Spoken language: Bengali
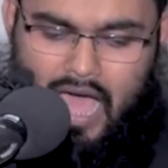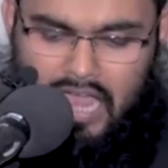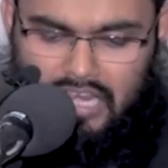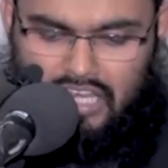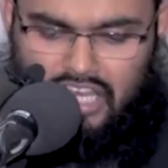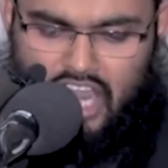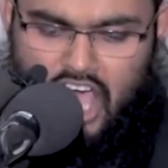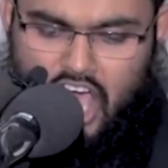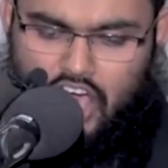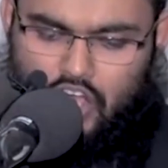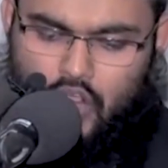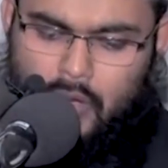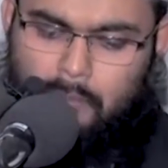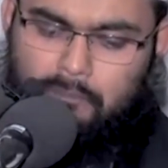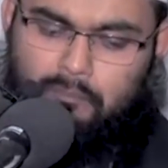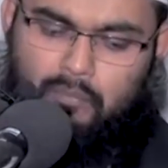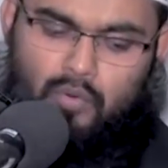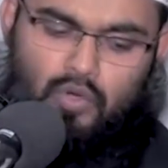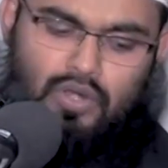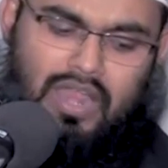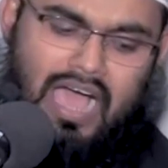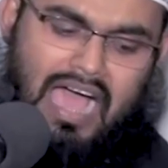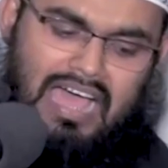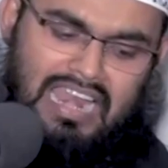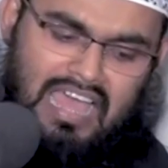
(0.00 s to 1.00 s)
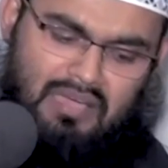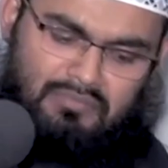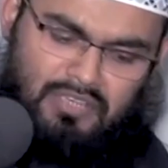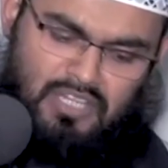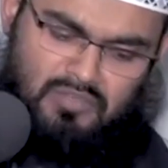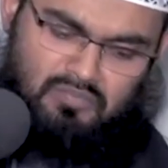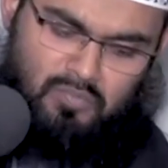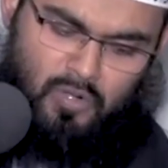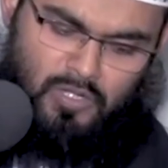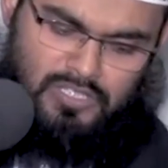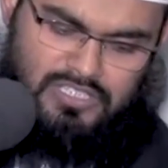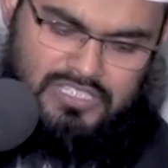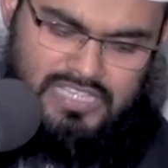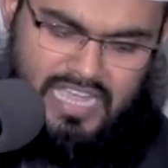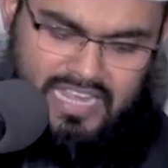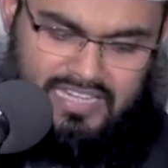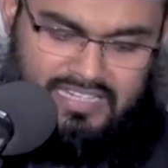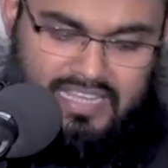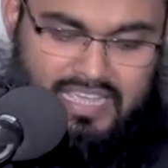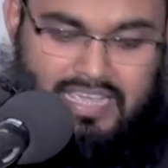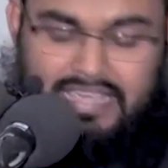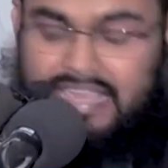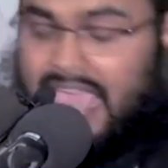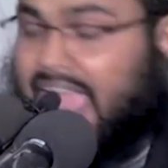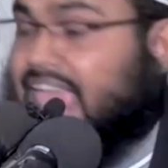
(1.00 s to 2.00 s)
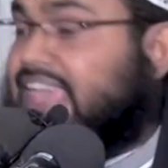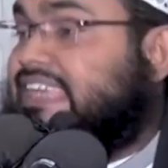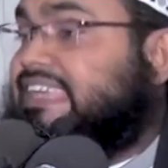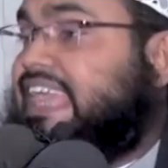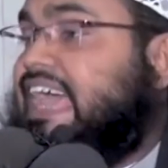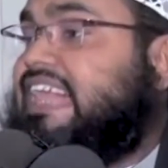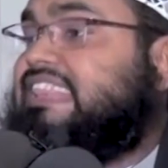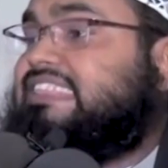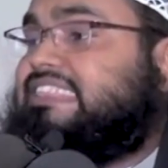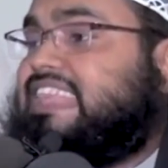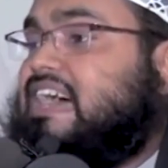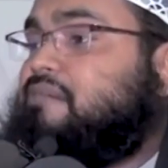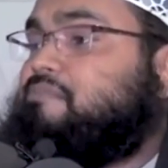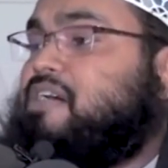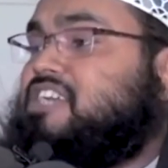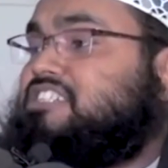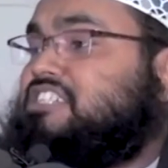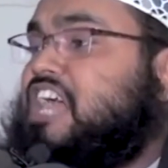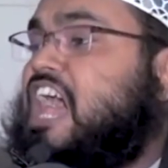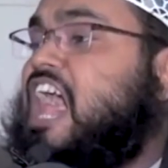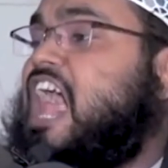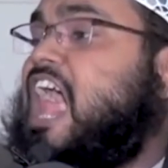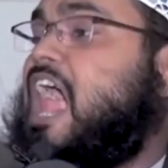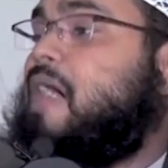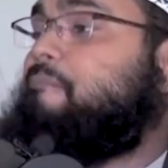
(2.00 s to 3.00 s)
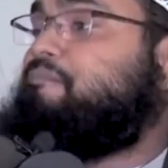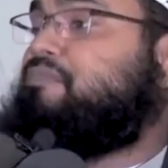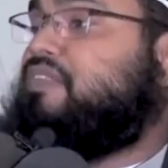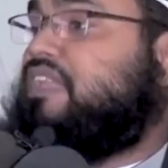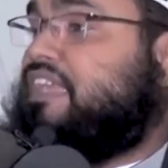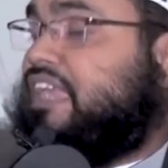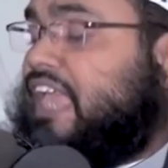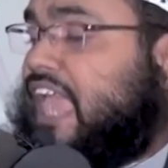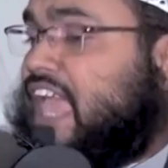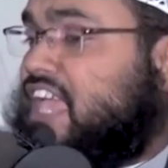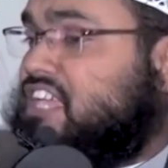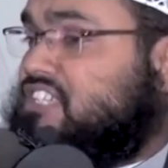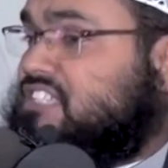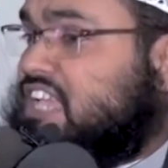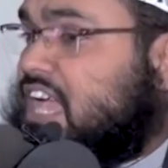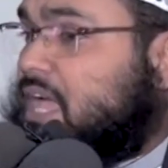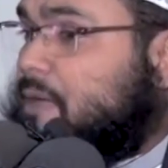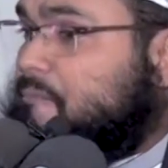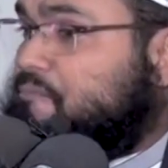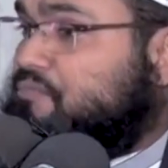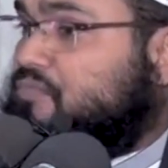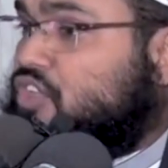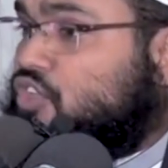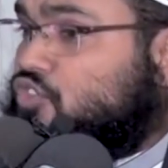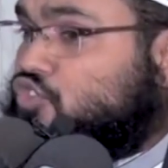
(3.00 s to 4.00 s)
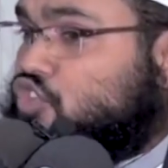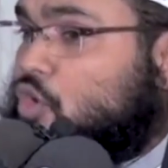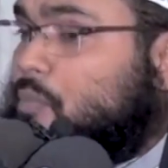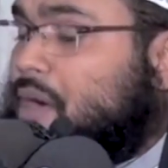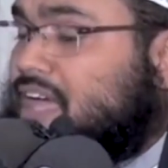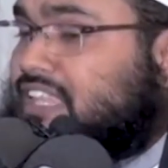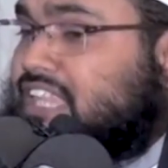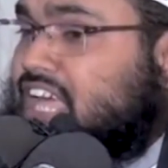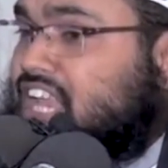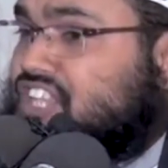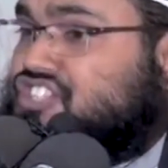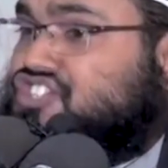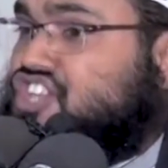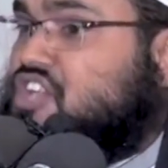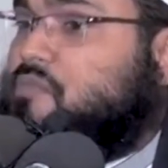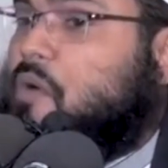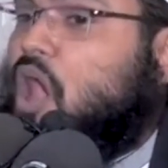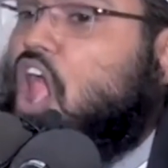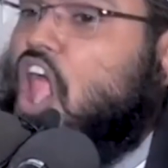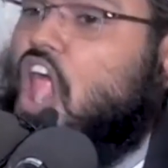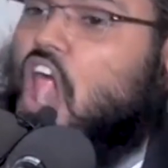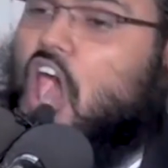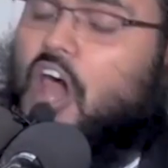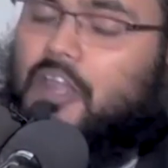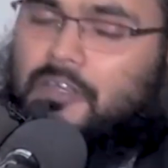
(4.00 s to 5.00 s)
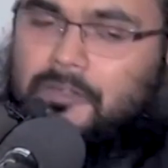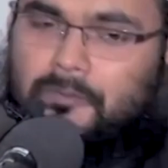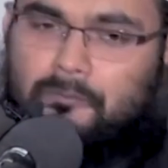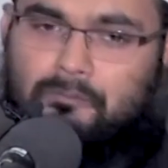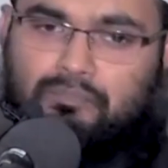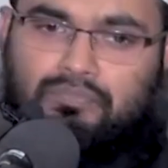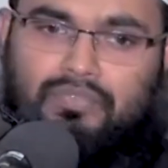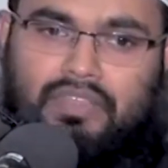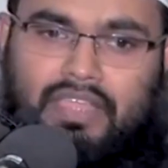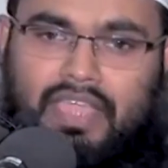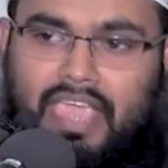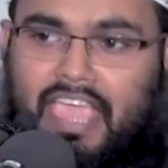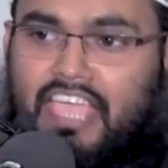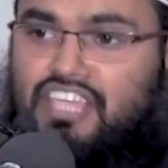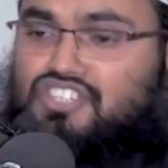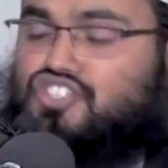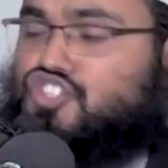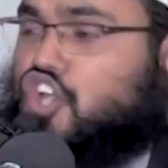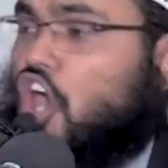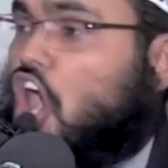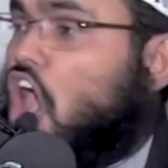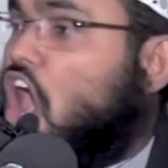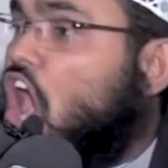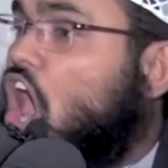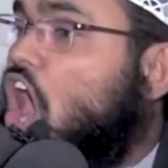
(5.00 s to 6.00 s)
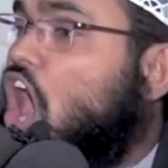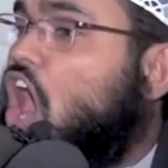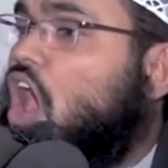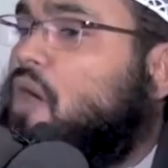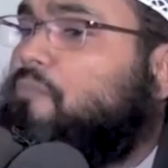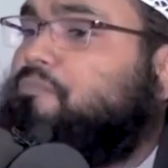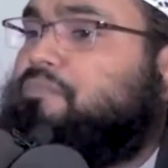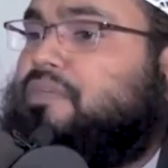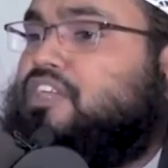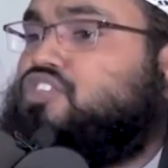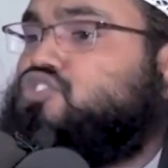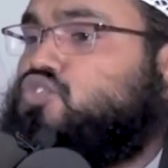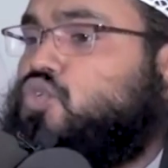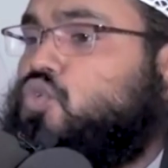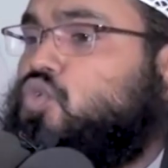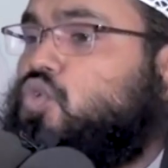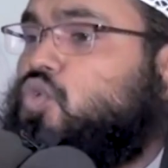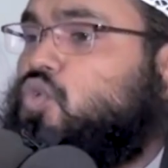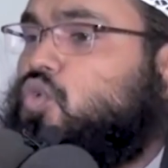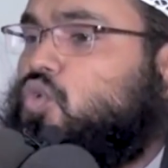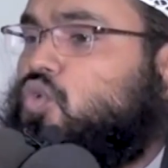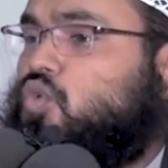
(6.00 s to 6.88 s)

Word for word: আল্লাহ রব্বুল আলামিন বলছেন এই খেল তামাশা এই যে তোমাদের জীবন এই সব সব কিছু